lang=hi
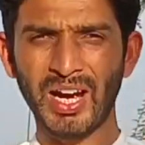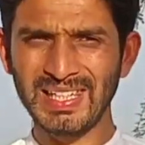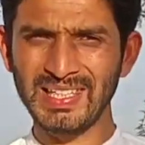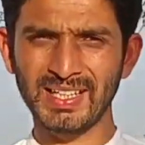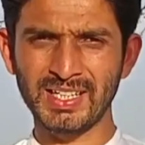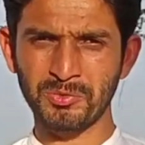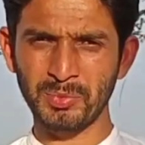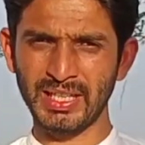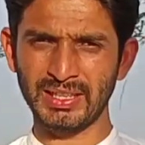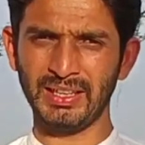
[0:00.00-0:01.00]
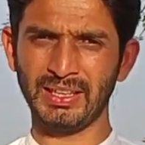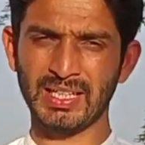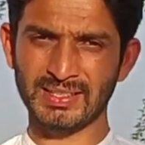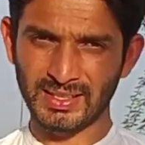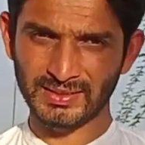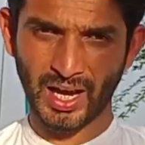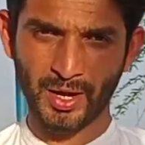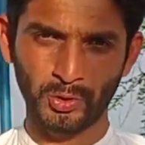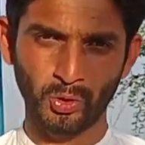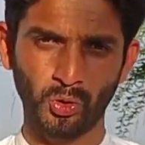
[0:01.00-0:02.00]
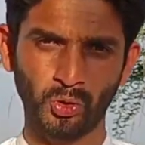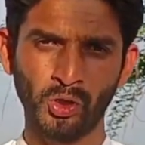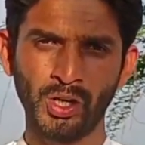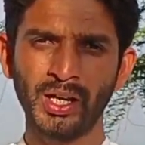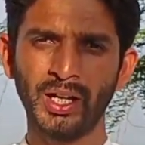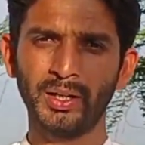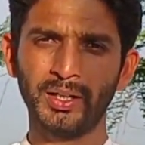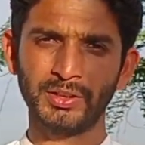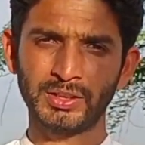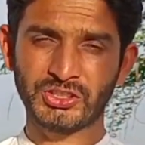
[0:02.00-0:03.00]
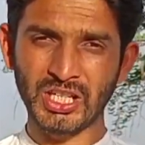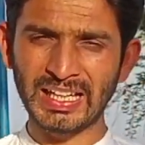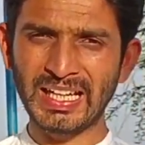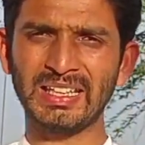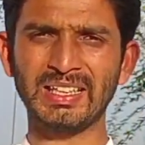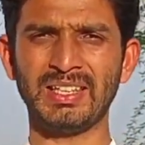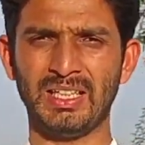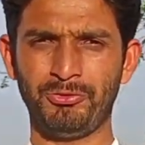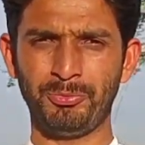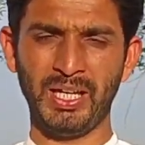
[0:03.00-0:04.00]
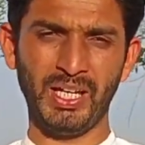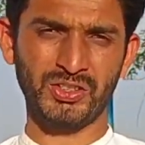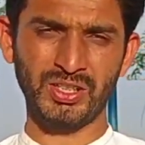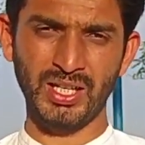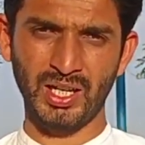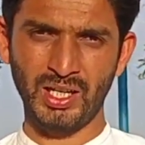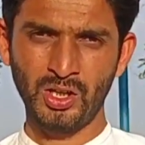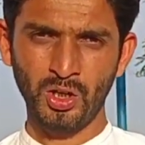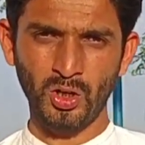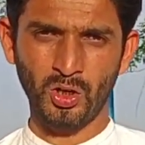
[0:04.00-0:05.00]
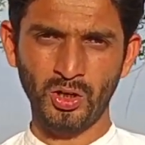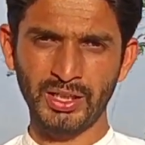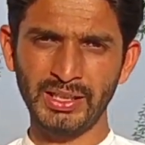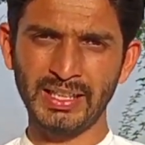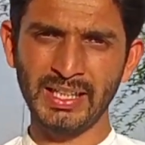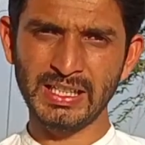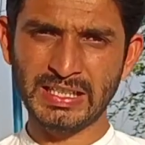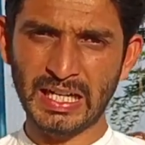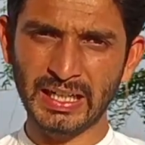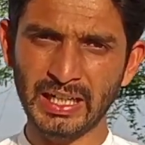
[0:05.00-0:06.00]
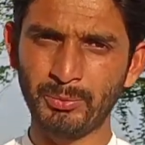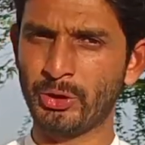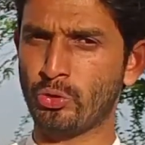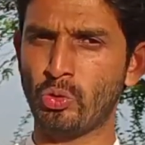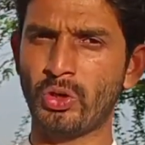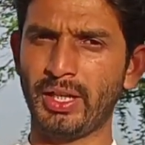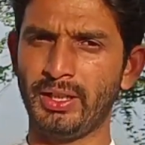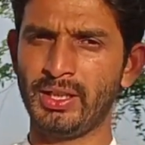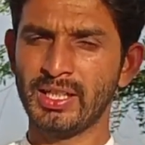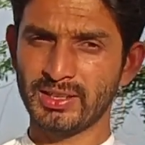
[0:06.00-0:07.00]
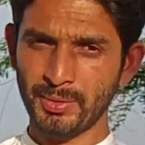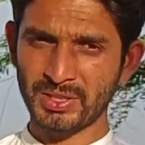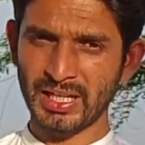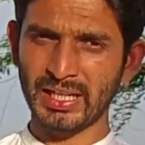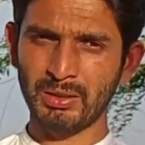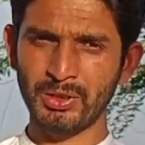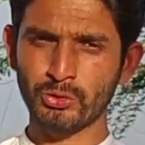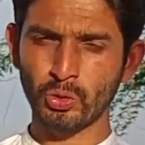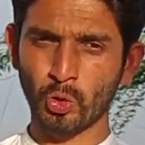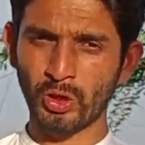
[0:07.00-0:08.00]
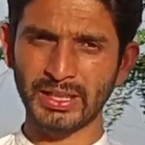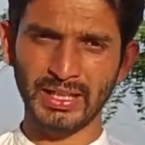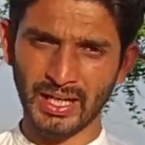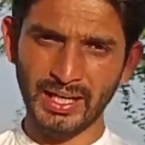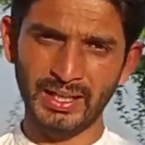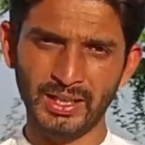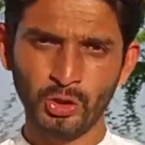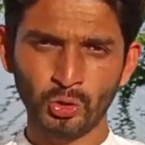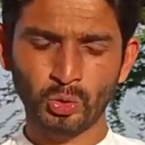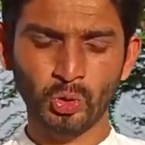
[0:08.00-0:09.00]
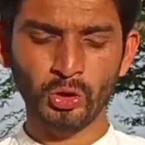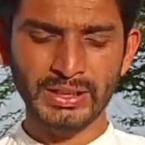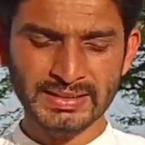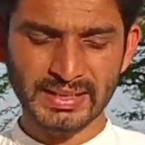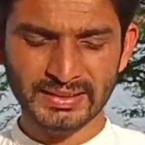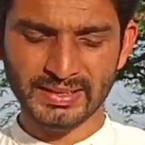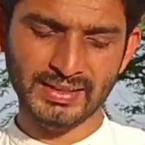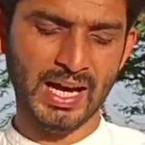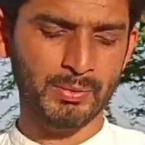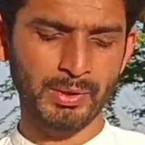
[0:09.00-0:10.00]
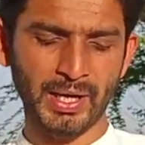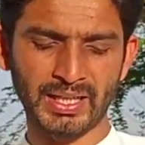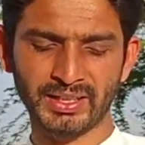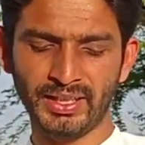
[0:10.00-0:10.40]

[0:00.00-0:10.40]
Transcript: वाली कश्मीर ने हज़रत साहब को जंगल की तरफ भेज दिया और इन्हें जंगल में छोड़ आए जब जंगल में छोड़ के आए तो इस इंतज़ार में बैठ